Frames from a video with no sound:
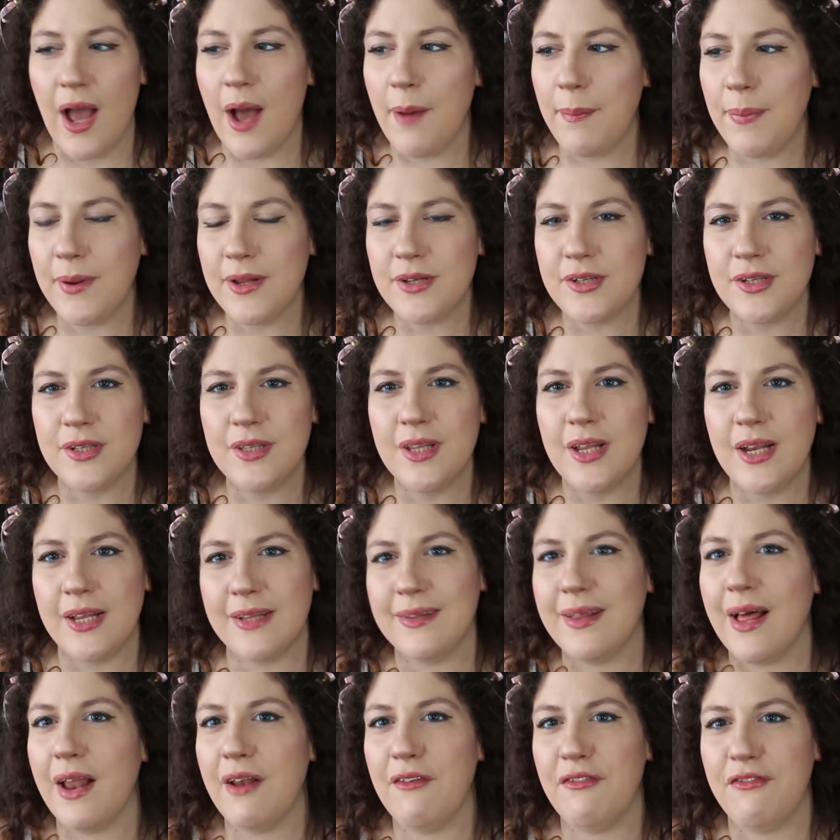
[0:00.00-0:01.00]
a
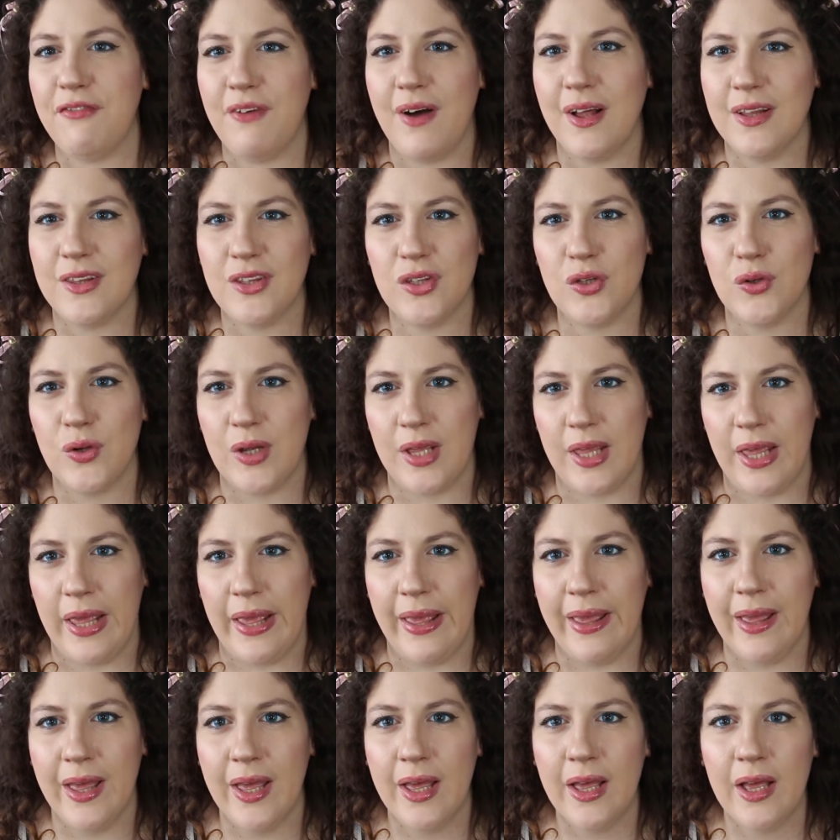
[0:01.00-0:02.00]
prescindere dal fatto
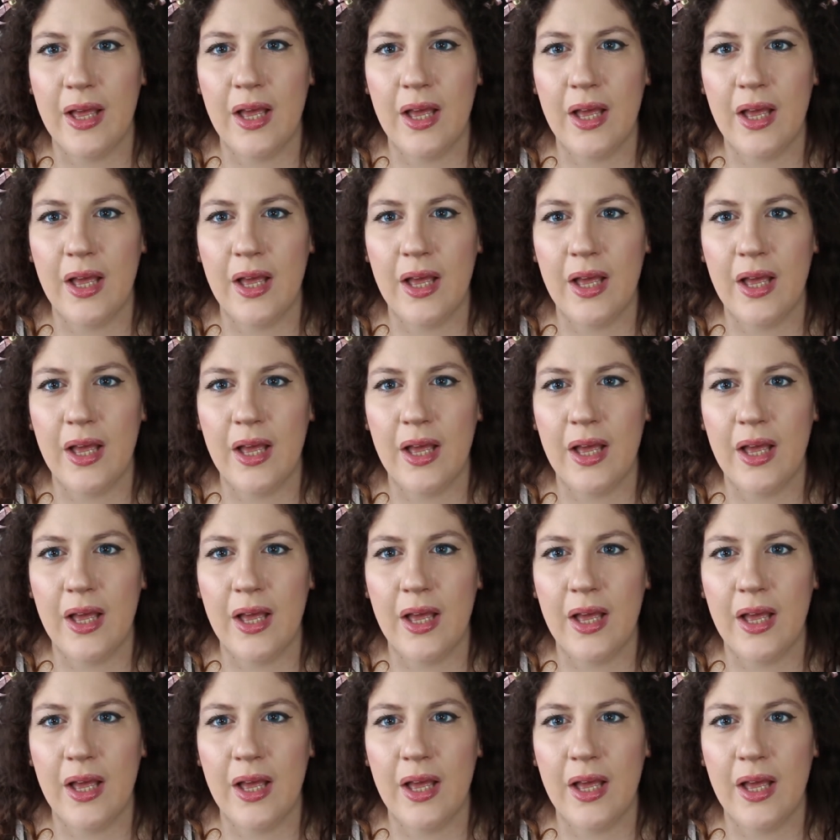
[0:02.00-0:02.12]
che